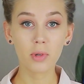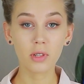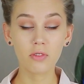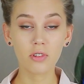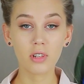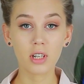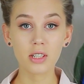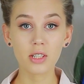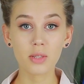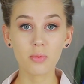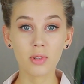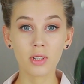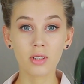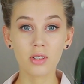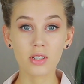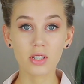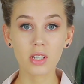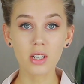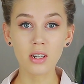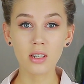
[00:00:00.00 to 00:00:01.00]
подвела себе
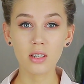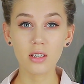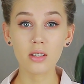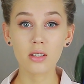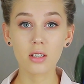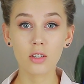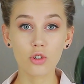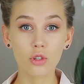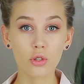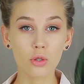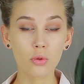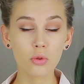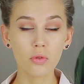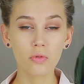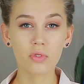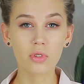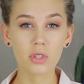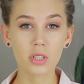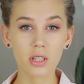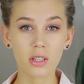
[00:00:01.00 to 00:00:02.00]
глаза, и зачастую
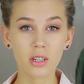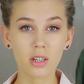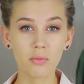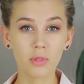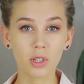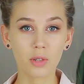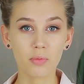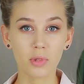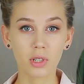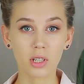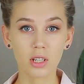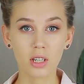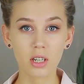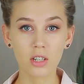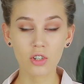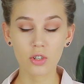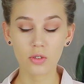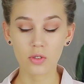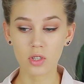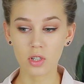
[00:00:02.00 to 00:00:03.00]
в инстаграмных
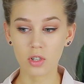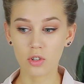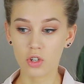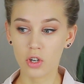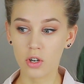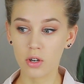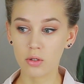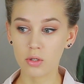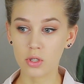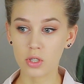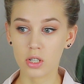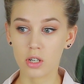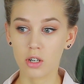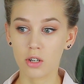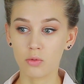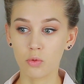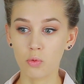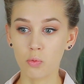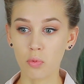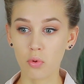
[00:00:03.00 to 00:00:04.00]
макияжах
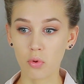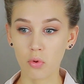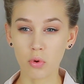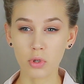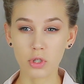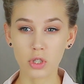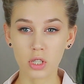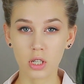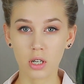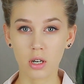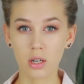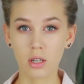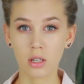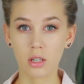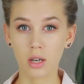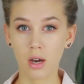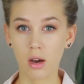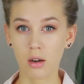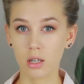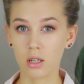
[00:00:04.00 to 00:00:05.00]
встречаются ну просто
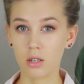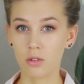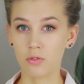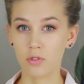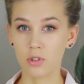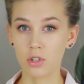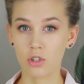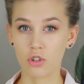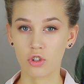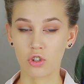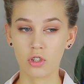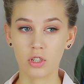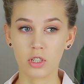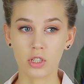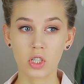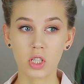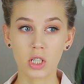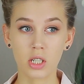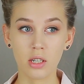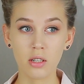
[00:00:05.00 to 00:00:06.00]
ярко
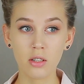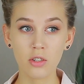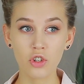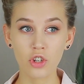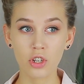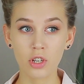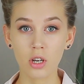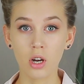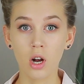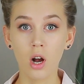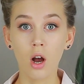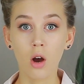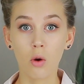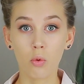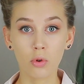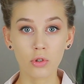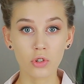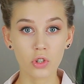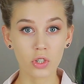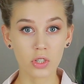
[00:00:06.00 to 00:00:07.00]
выраженные стрелочки.
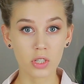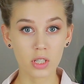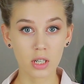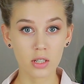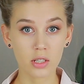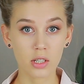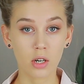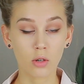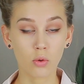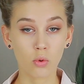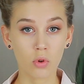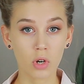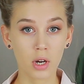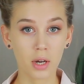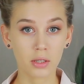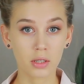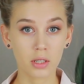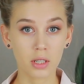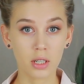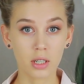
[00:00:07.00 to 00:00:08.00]
Очень, кстати,
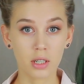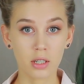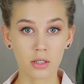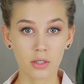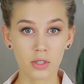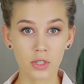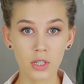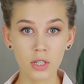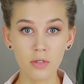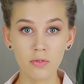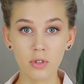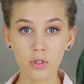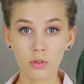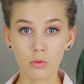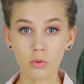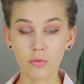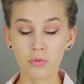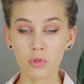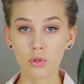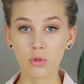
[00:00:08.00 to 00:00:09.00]
аккуратные и красивые,
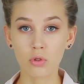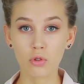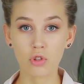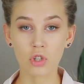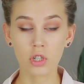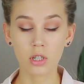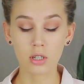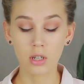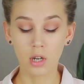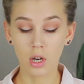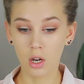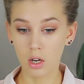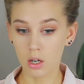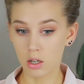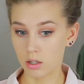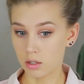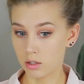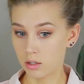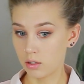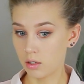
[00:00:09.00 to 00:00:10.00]
но все же
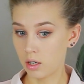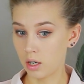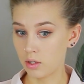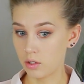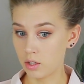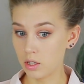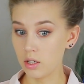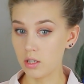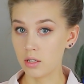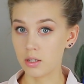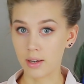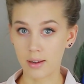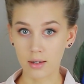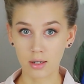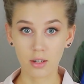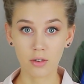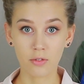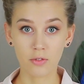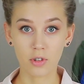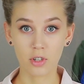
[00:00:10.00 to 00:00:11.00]
э, они
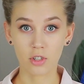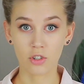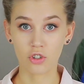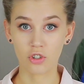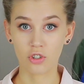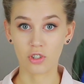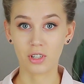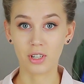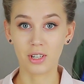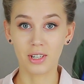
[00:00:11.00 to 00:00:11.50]
ярко выражены.